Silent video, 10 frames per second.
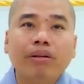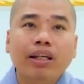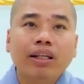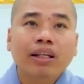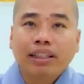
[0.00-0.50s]

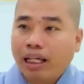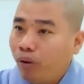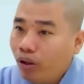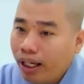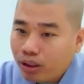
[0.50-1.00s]
vị. Tại
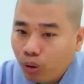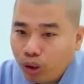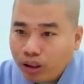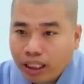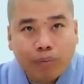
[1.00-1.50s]
mỗi ngày
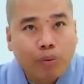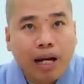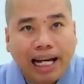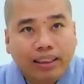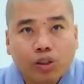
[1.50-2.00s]
tu nó thành một
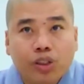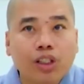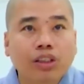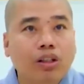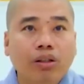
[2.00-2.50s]
đại từ
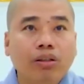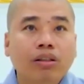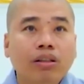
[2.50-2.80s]
trường rồi,